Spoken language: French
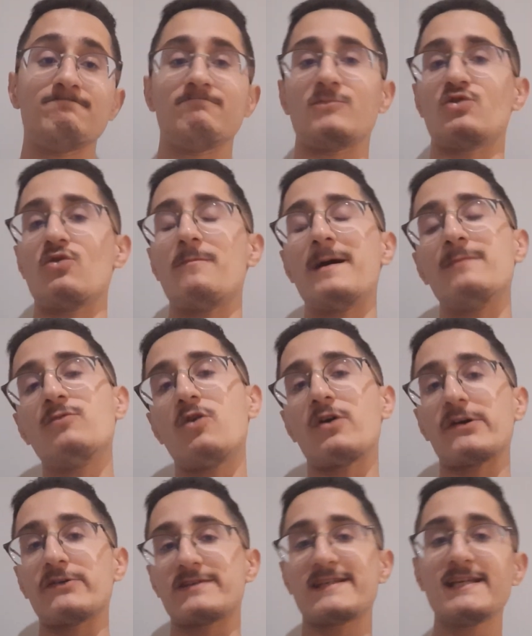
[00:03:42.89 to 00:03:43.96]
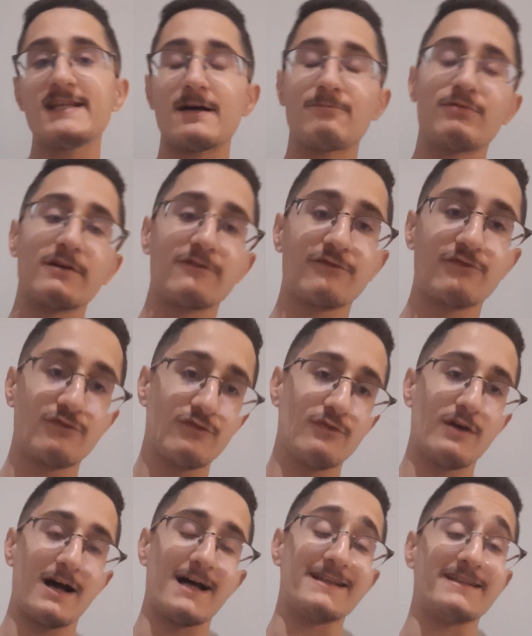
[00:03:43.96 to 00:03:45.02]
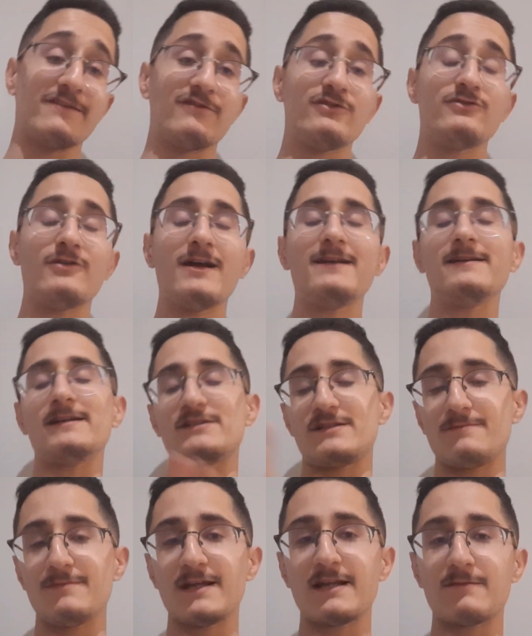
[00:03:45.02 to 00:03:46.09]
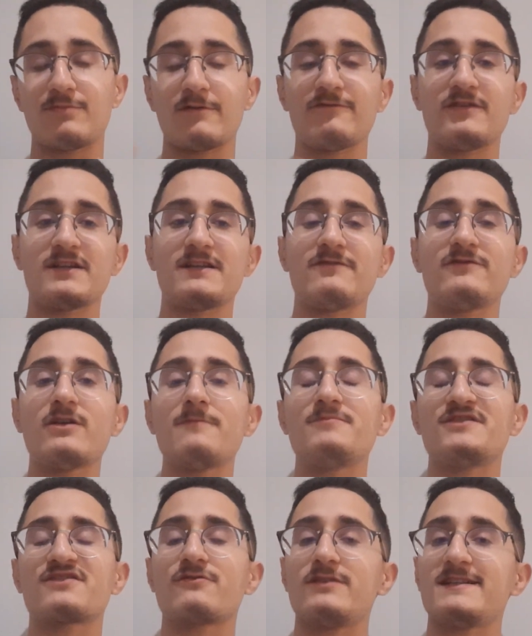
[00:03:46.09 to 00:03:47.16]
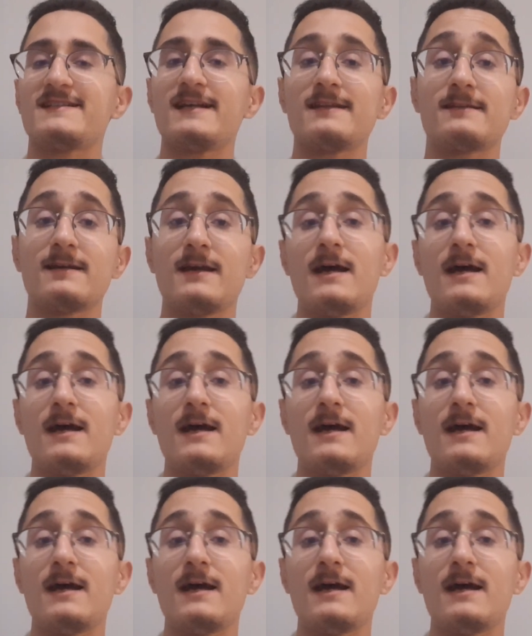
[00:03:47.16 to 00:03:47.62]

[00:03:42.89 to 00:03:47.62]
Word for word: globalement réussie d'un point de vue individuel, et je dis bien d'un point de vue individuel puisque les stats